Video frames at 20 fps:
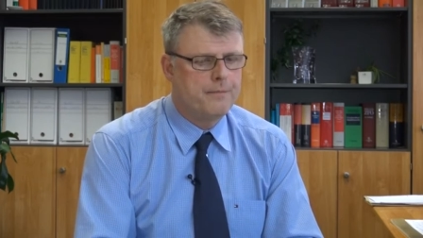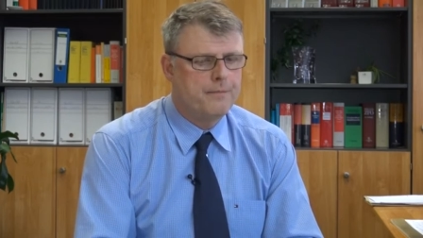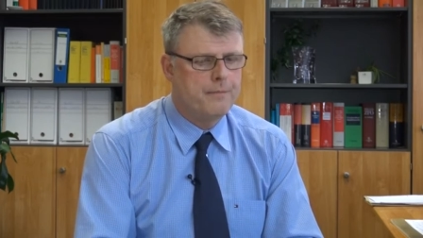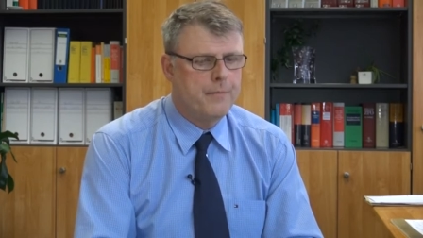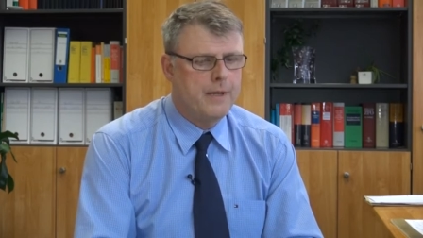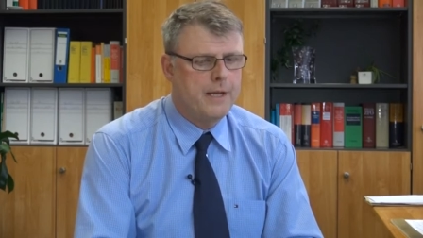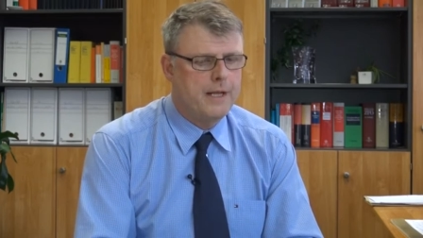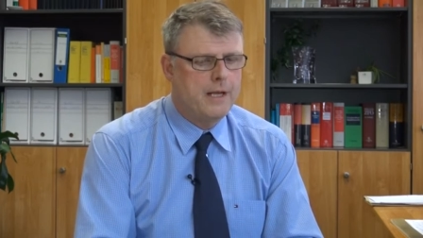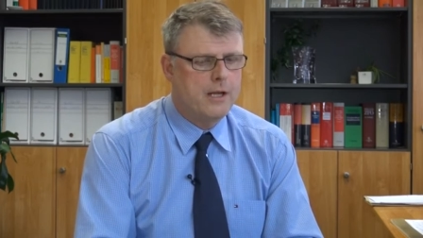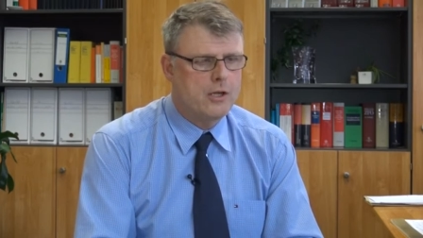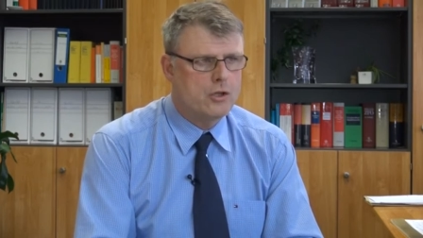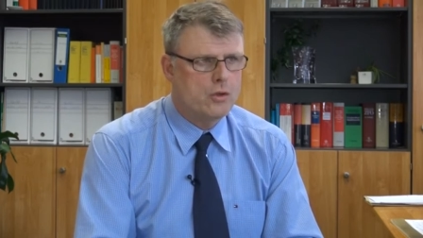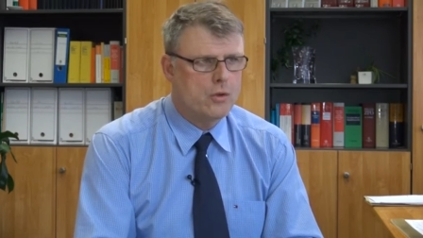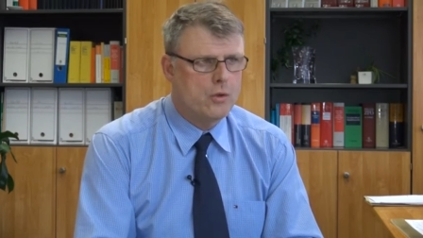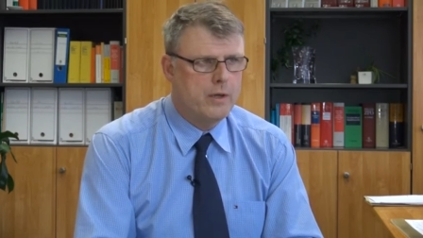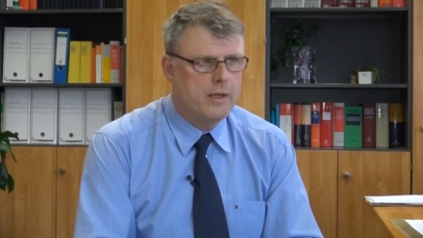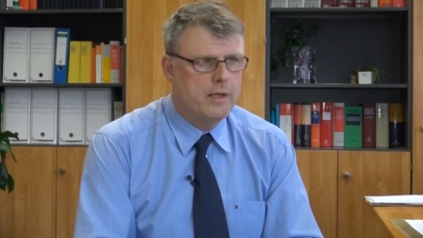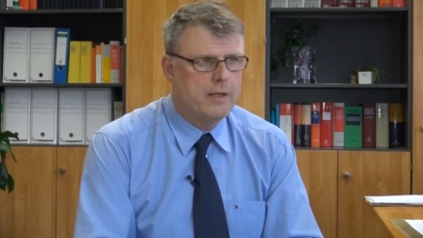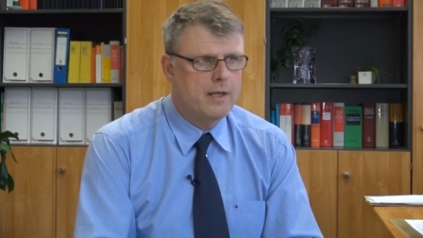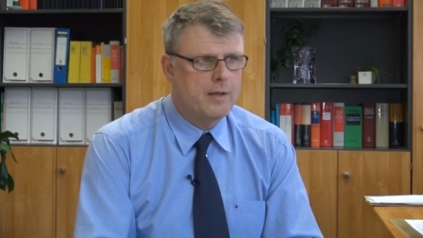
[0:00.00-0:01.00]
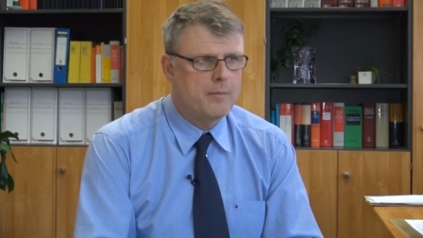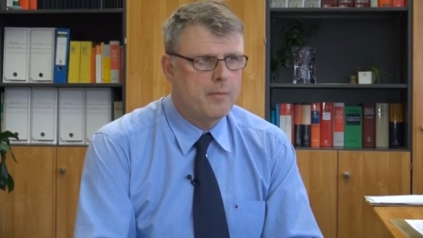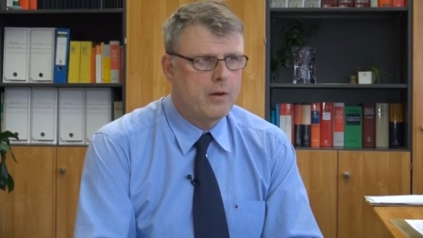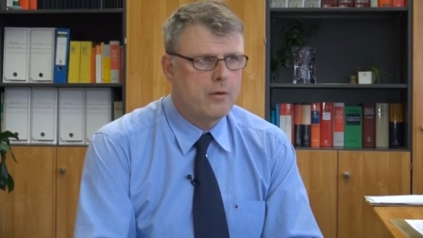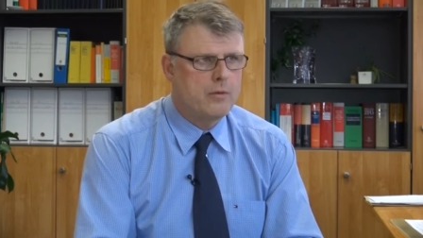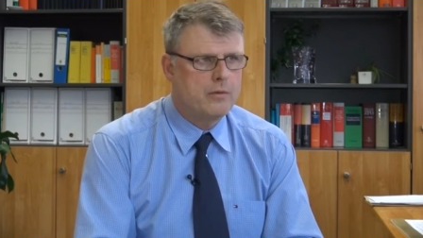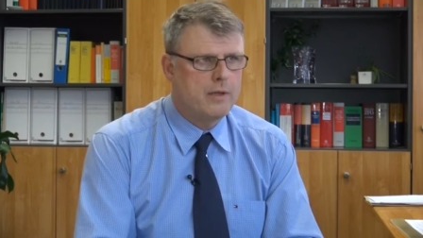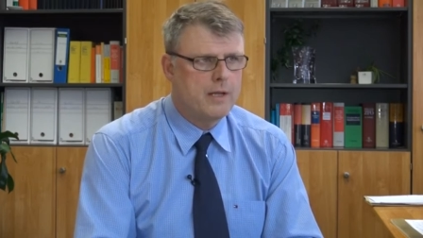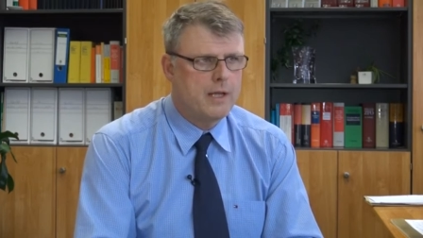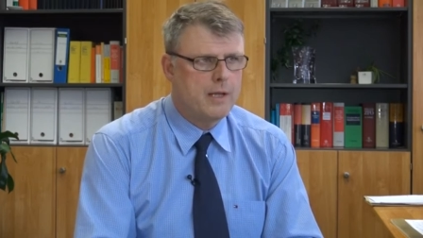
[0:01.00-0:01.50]
bei der Scheune der
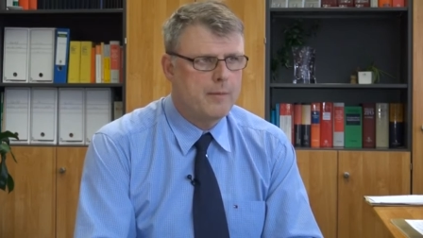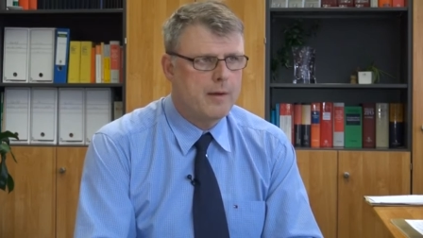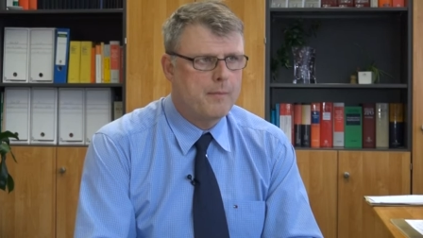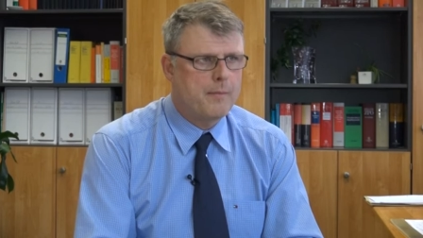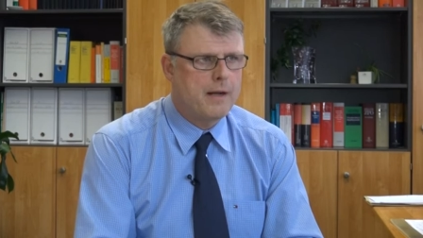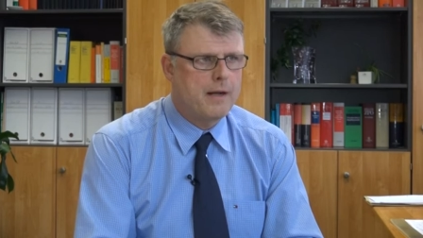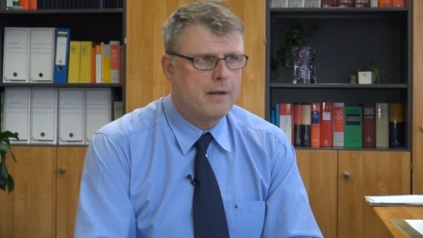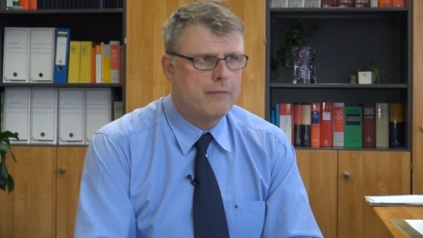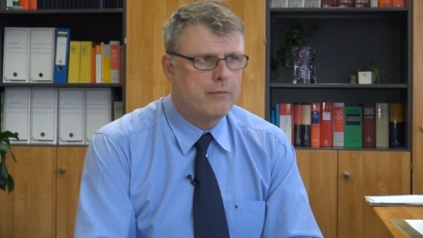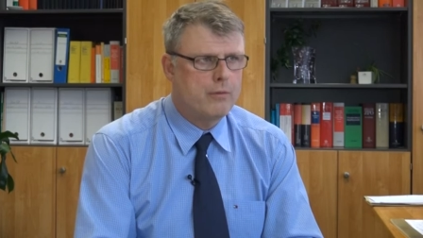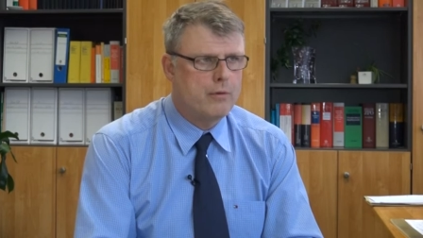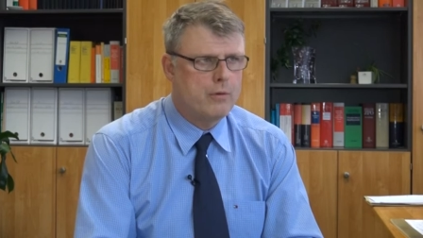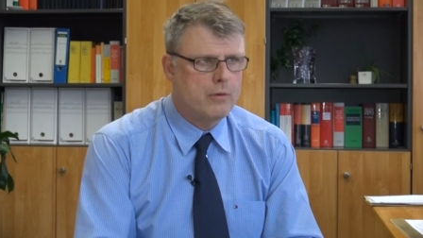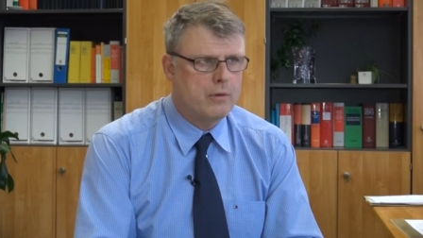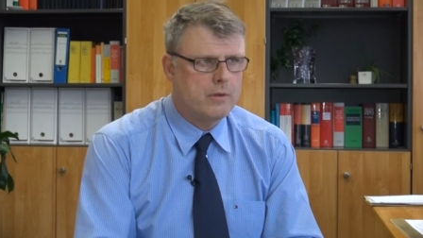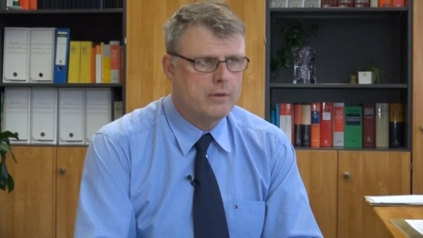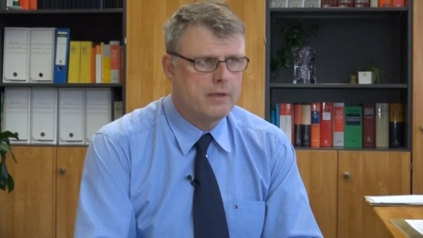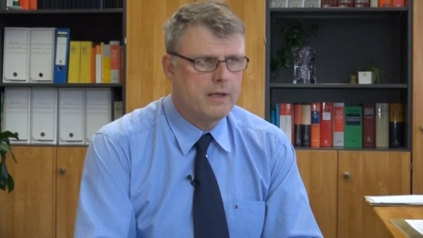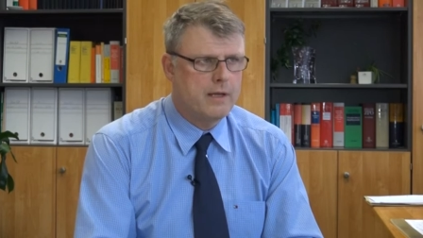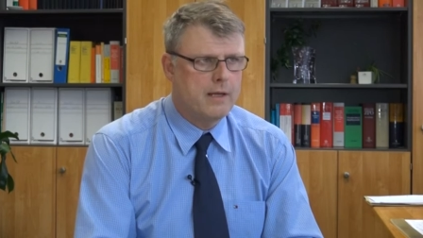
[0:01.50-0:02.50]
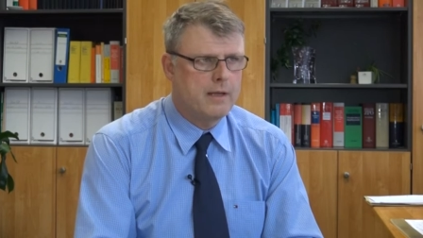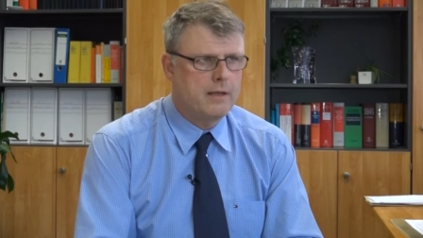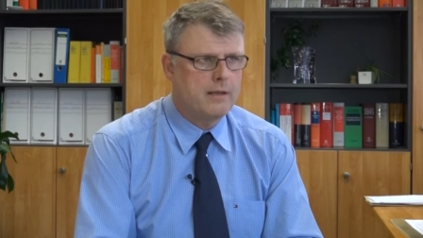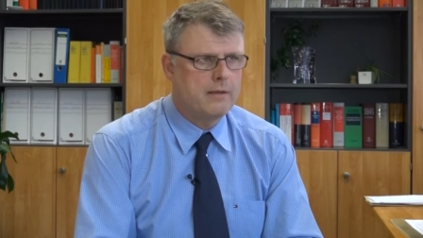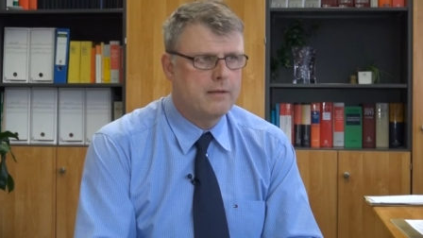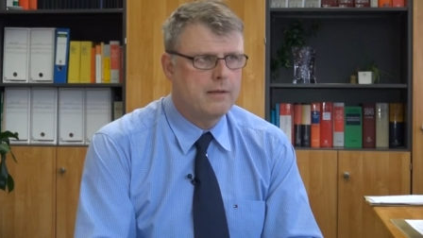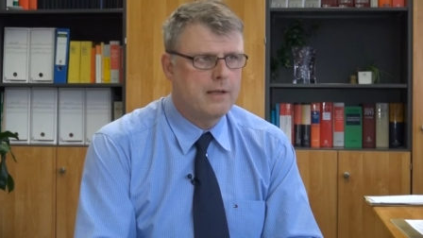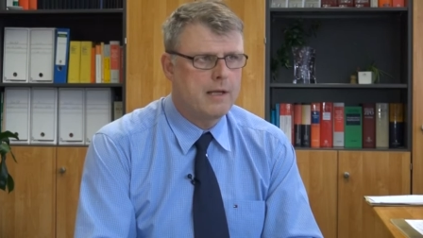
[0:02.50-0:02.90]
Bauunternehmer mal vor Ort geht,